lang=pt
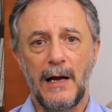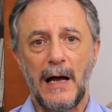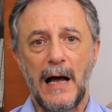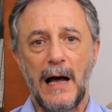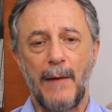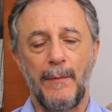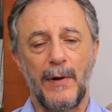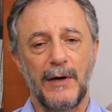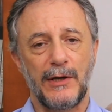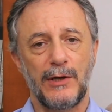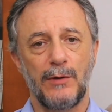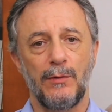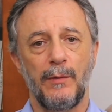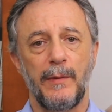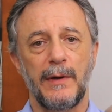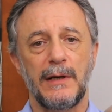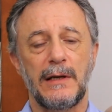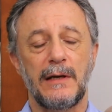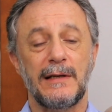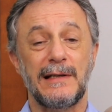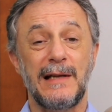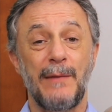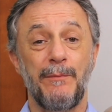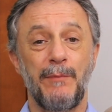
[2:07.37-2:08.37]
A partir do
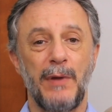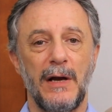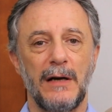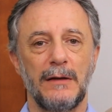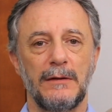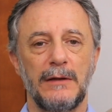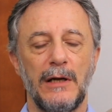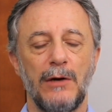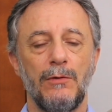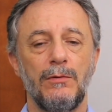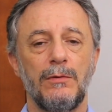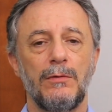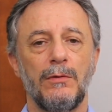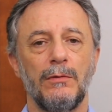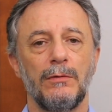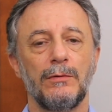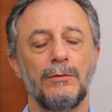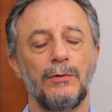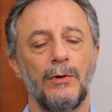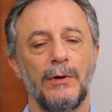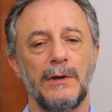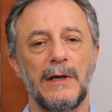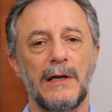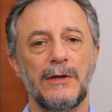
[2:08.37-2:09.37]
momento que você perdeu o
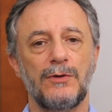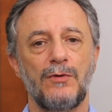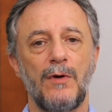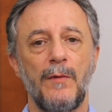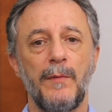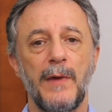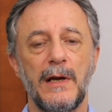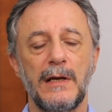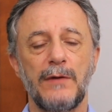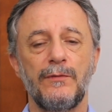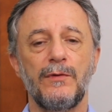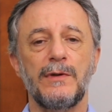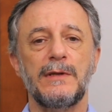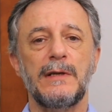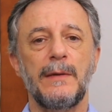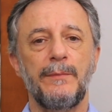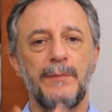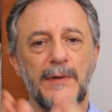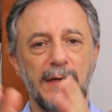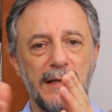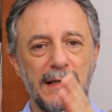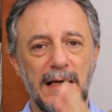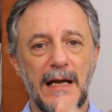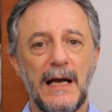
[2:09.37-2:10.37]
controle da sua mente, você
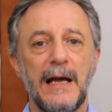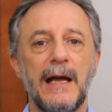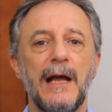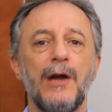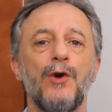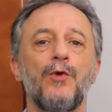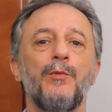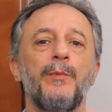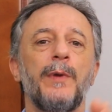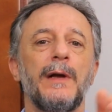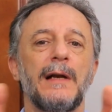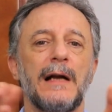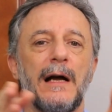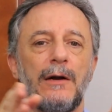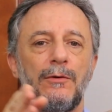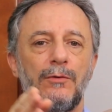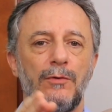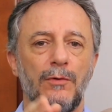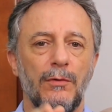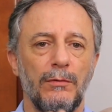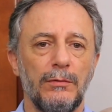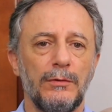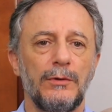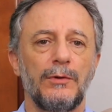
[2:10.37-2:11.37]
precisa recuperar o
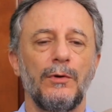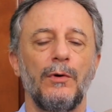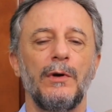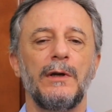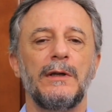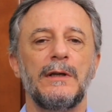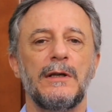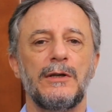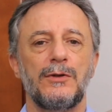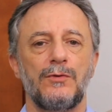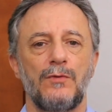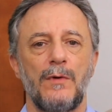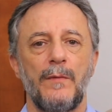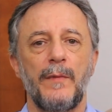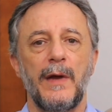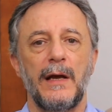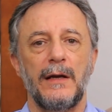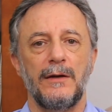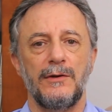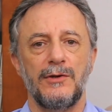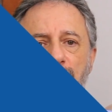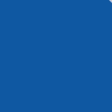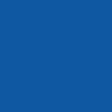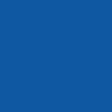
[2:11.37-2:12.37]
controle da sua
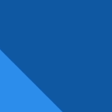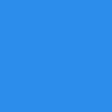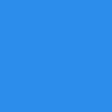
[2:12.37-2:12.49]
mente.